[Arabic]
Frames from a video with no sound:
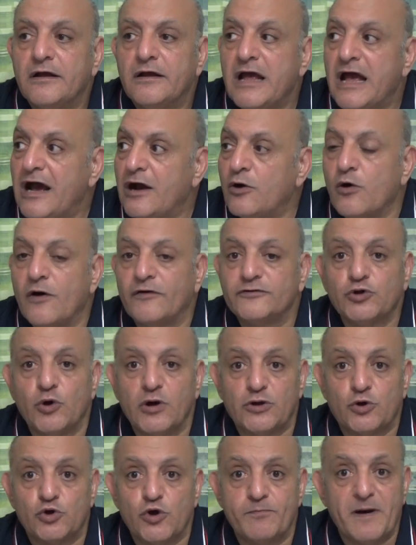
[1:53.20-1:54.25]
هو دول
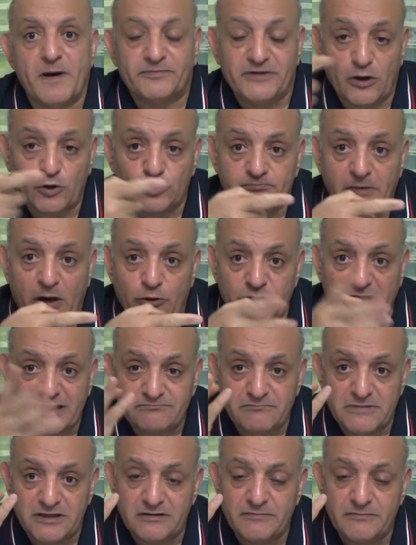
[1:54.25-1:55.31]
اوروبا بتاخد معونات
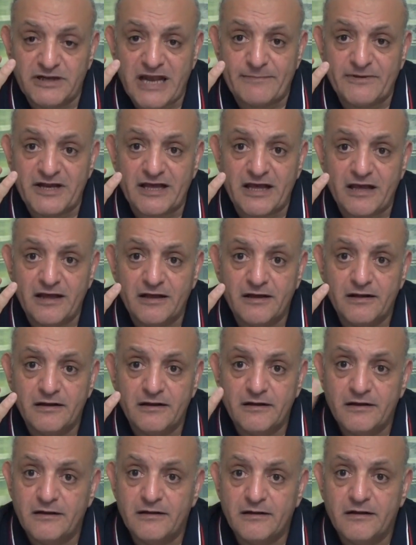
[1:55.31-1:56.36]
من من امريكا
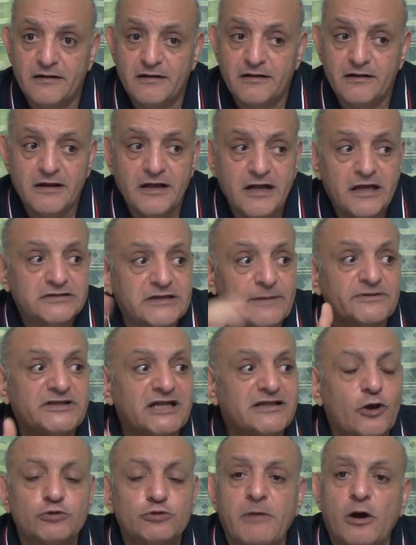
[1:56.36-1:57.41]
طب انت
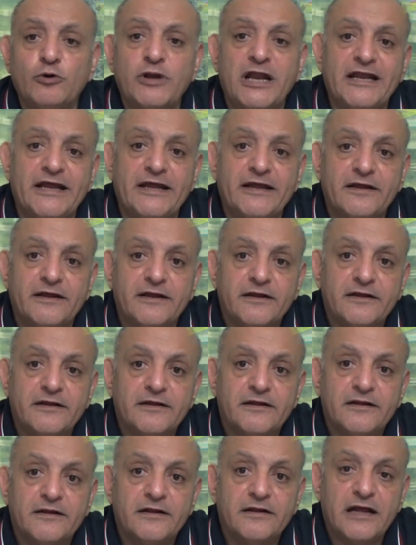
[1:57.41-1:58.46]
تاخد معونه ليه
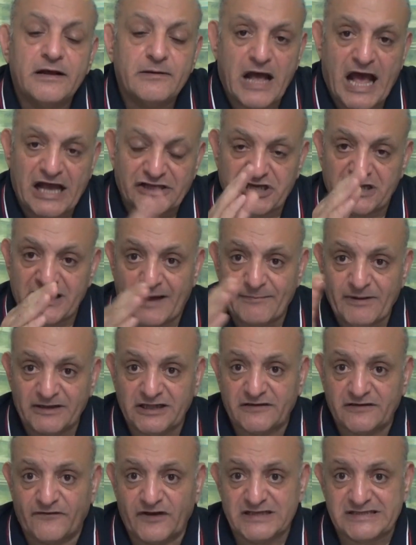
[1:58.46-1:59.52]
عشان عملت
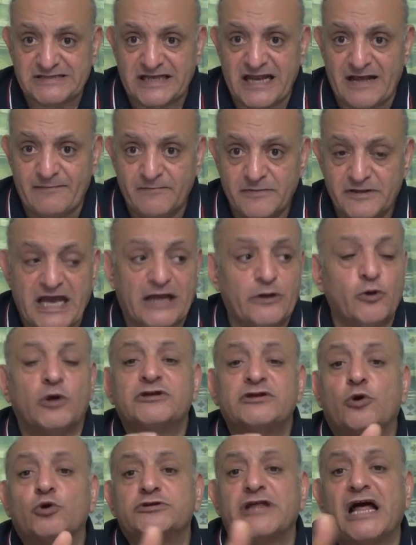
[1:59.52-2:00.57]
اتفاقيه سلام يعني هو انت
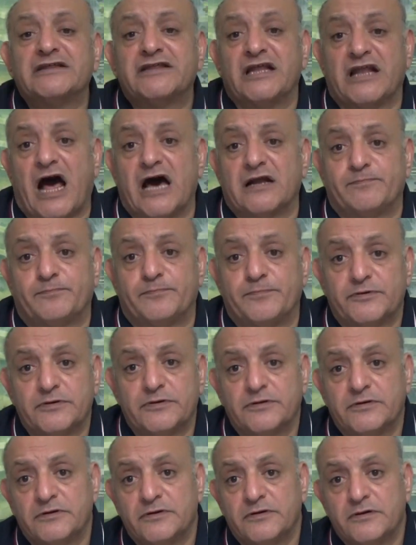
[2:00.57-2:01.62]
كنت قد الحرب
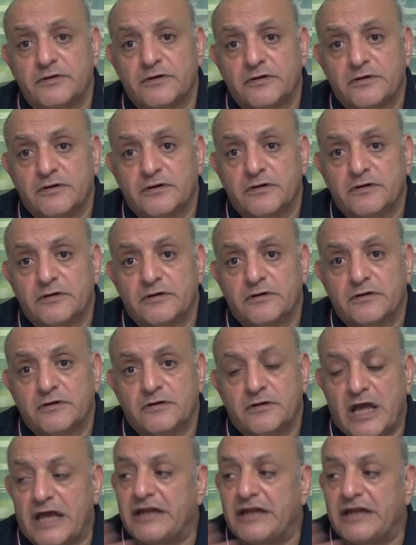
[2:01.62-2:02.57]
يعني